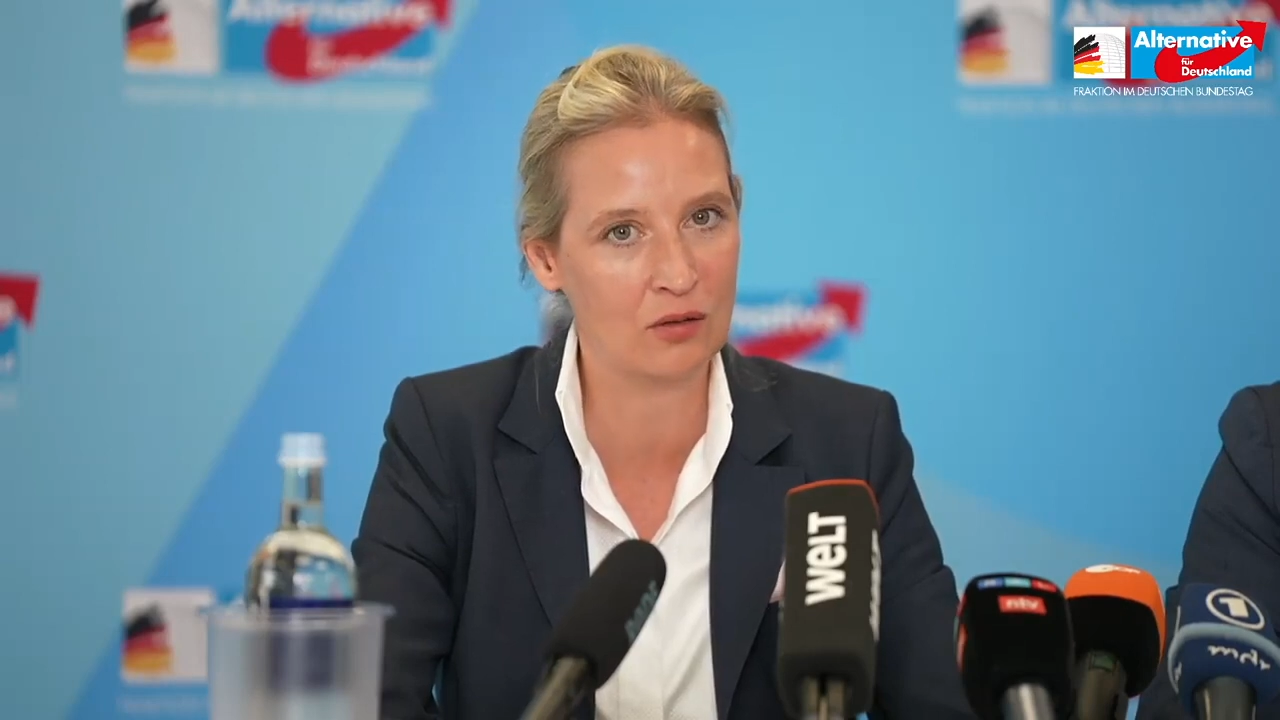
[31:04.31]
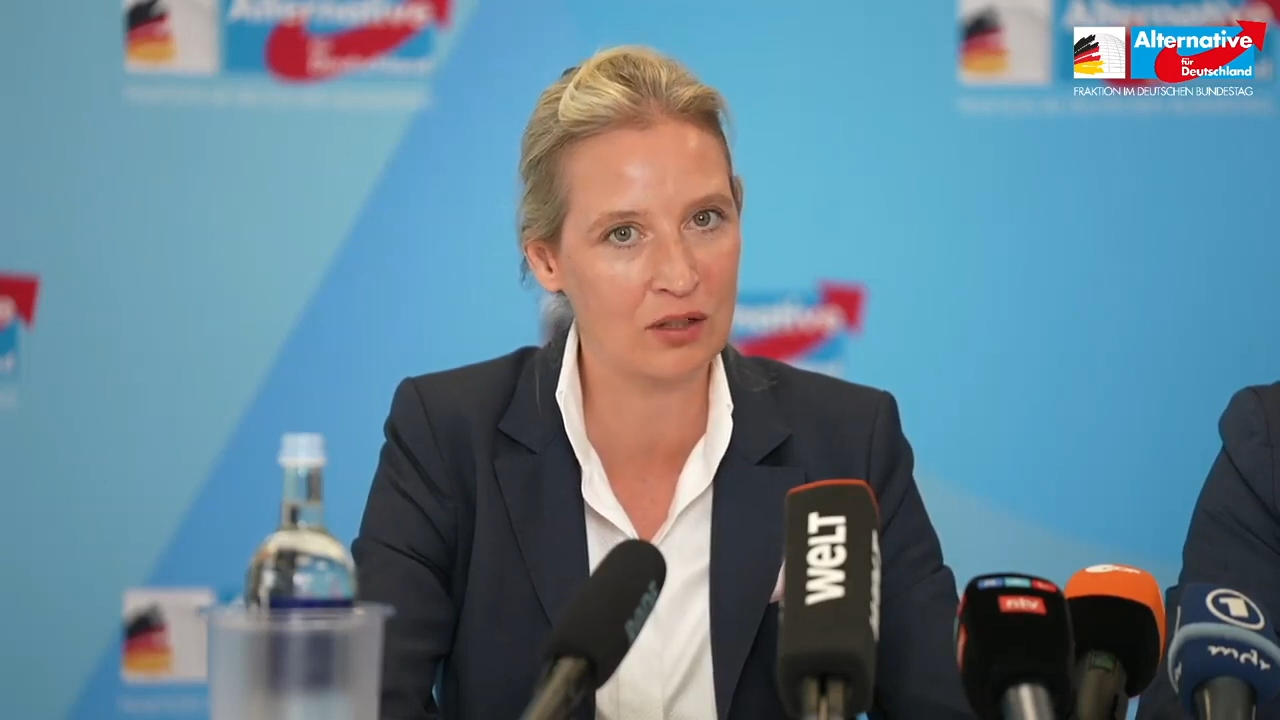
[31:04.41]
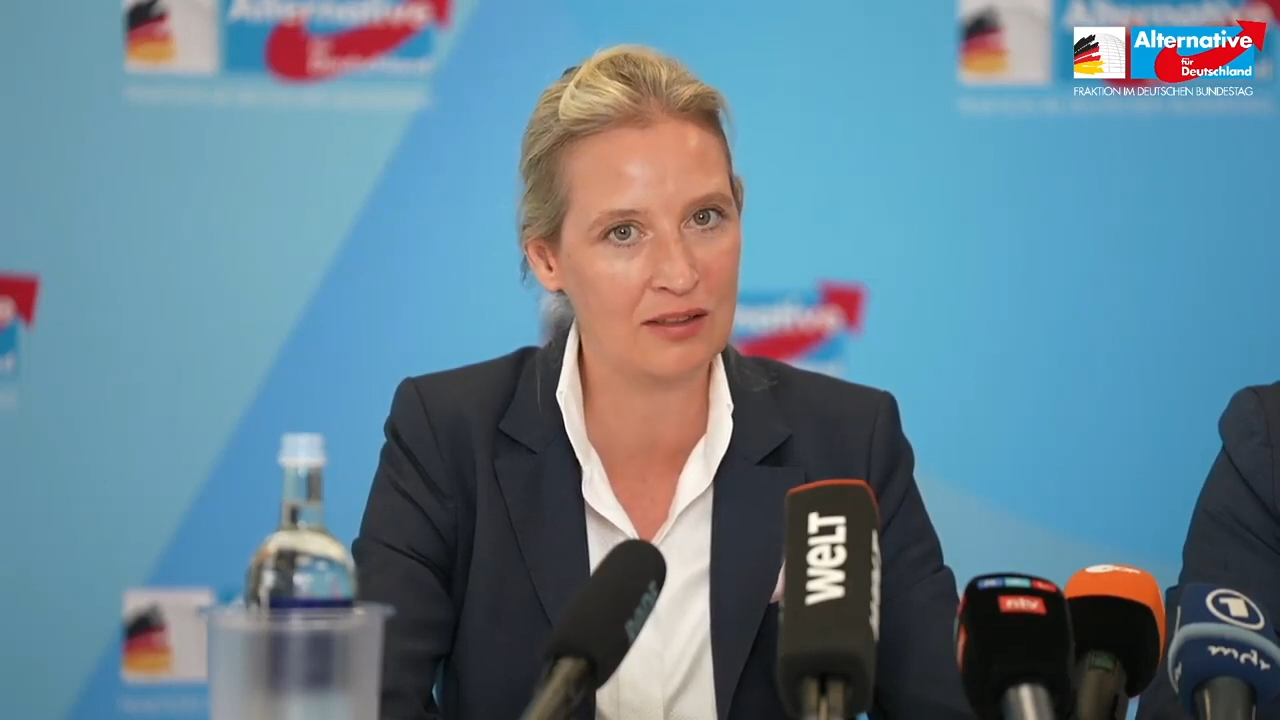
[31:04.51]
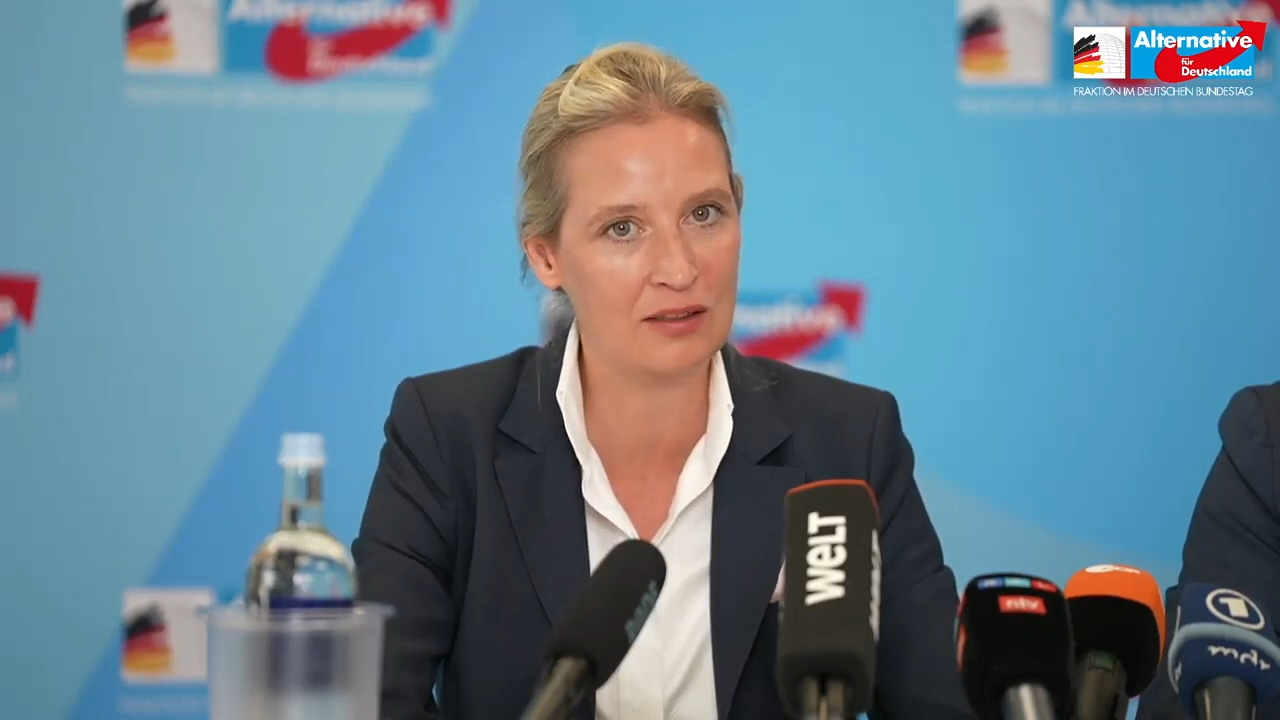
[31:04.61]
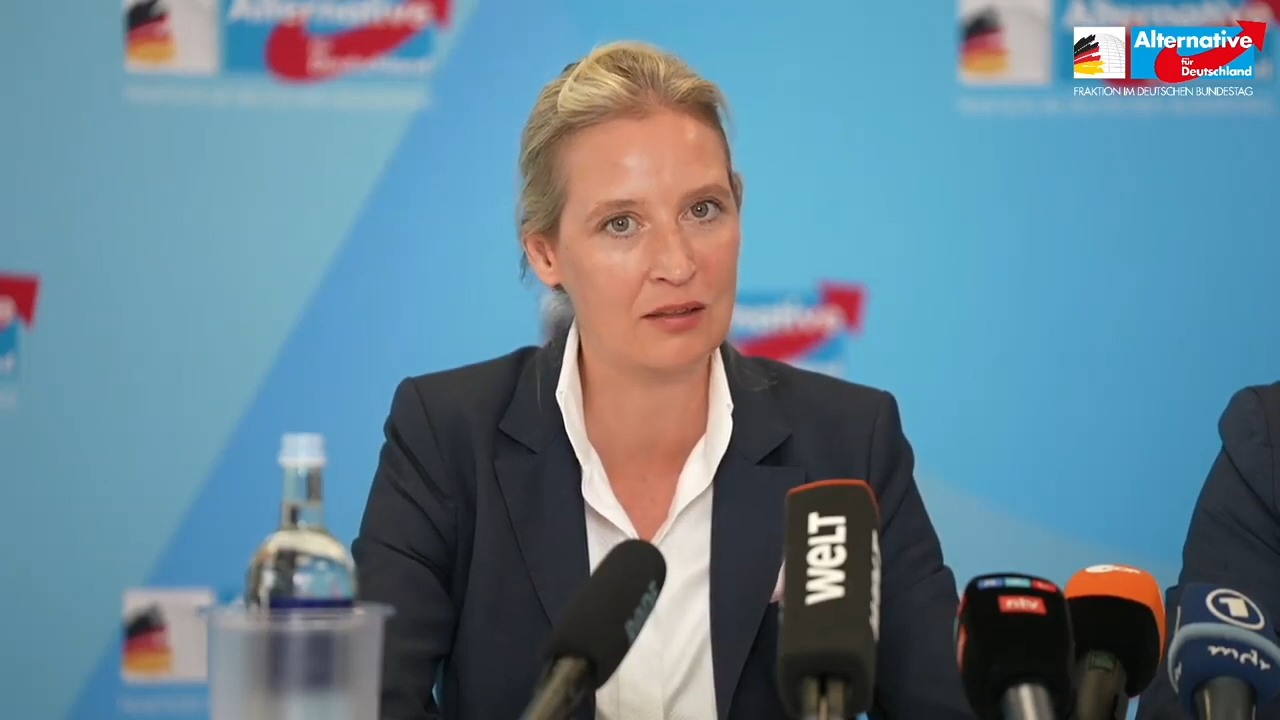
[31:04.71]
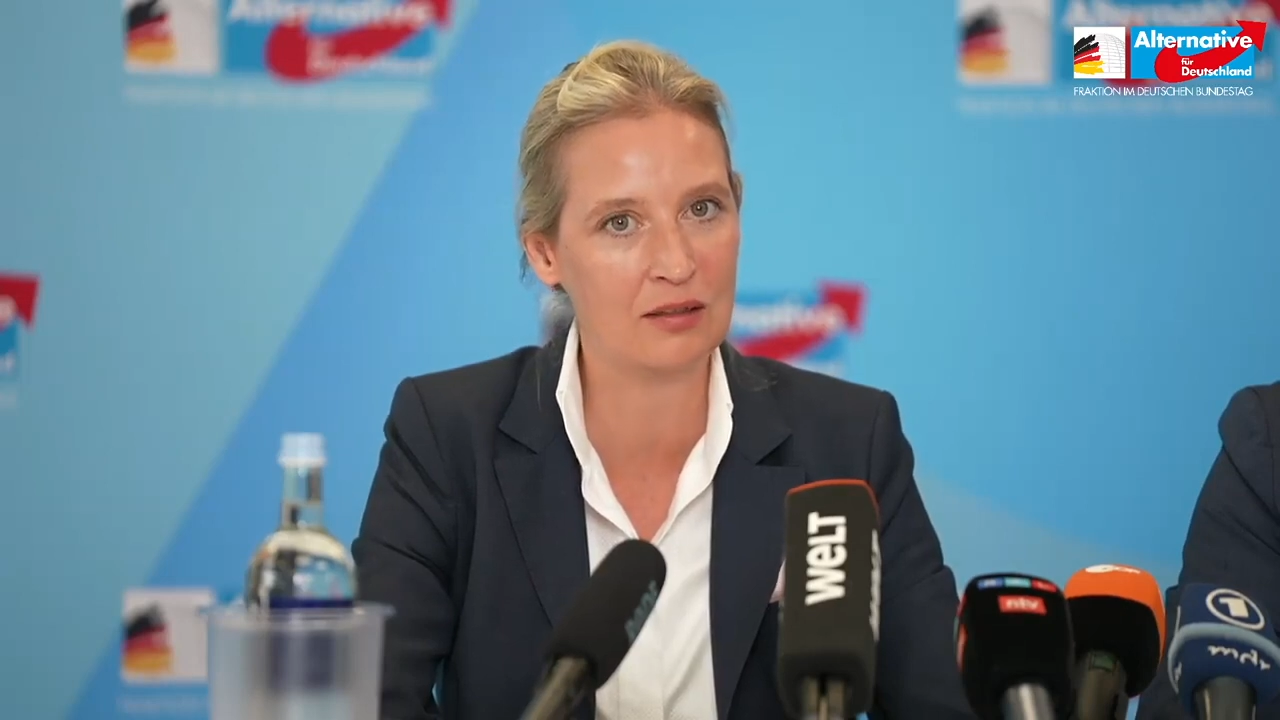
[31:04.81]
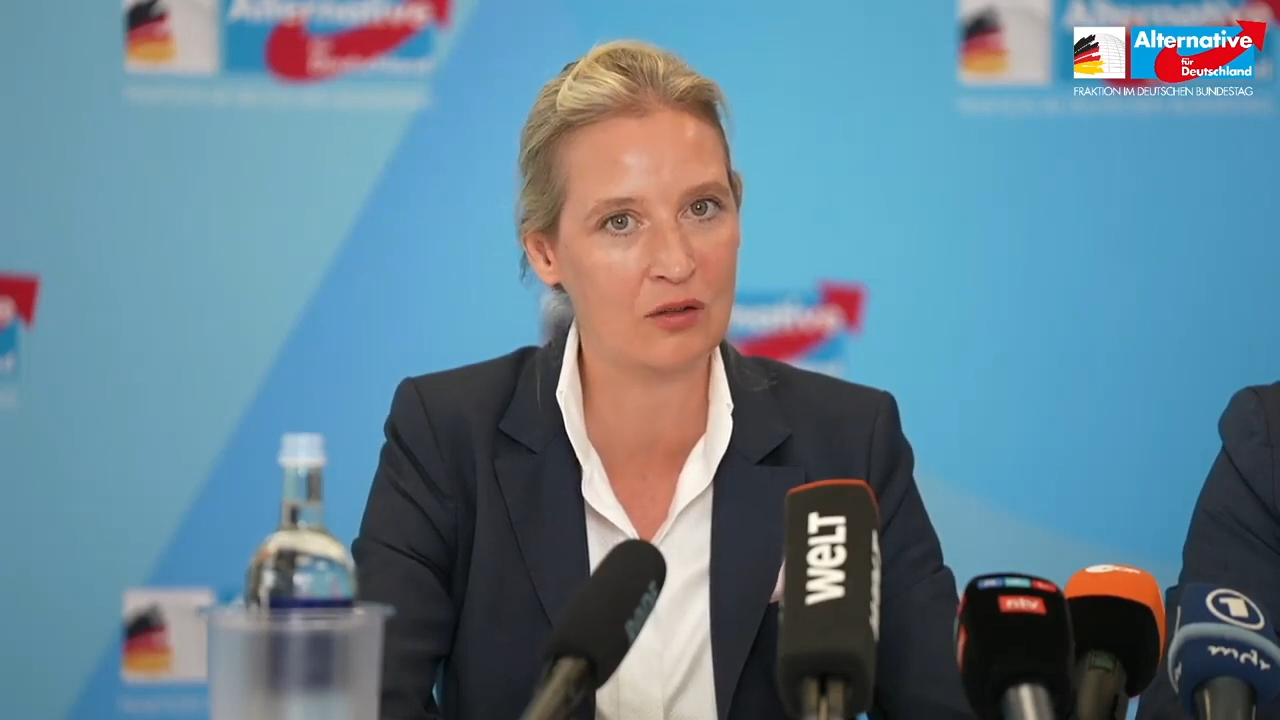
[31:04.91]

deutlich